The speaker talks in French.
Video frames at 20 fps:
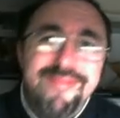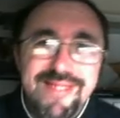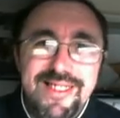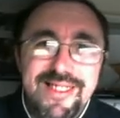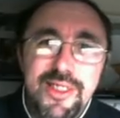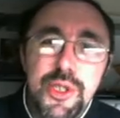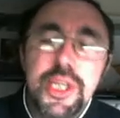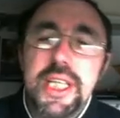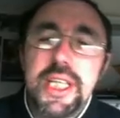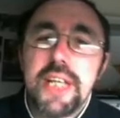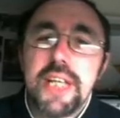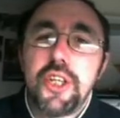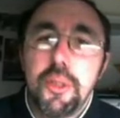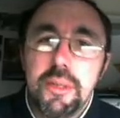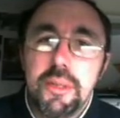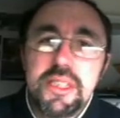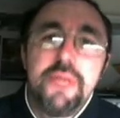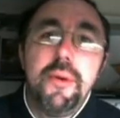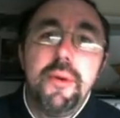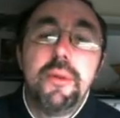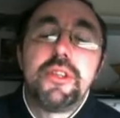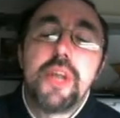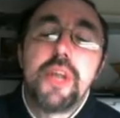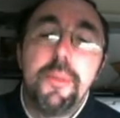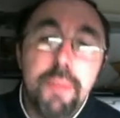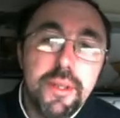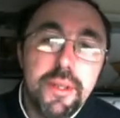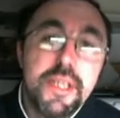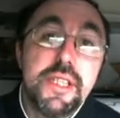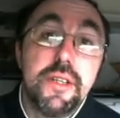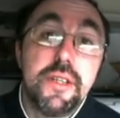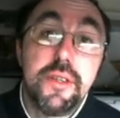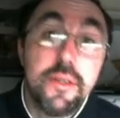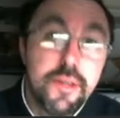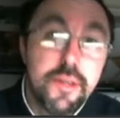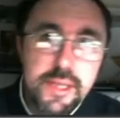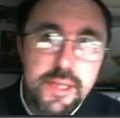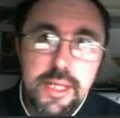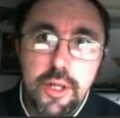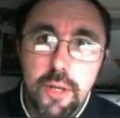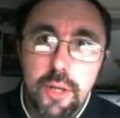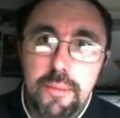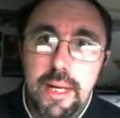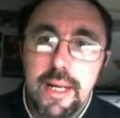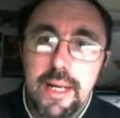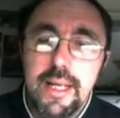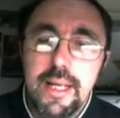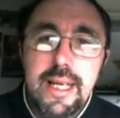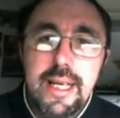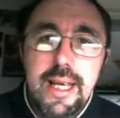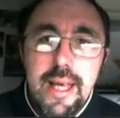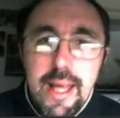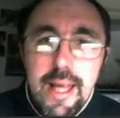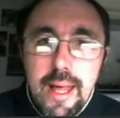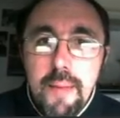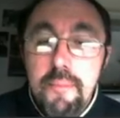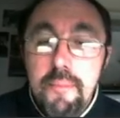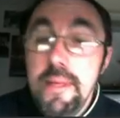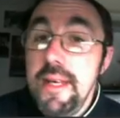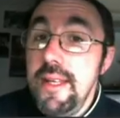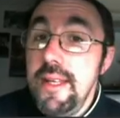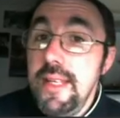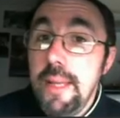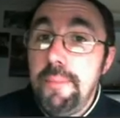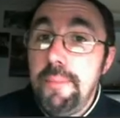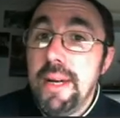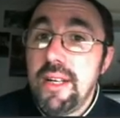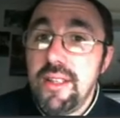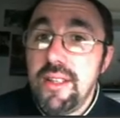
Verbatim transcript: Qt4 commence vraiment se faire pente descendante, c'est normal. Mais il n'y a pas que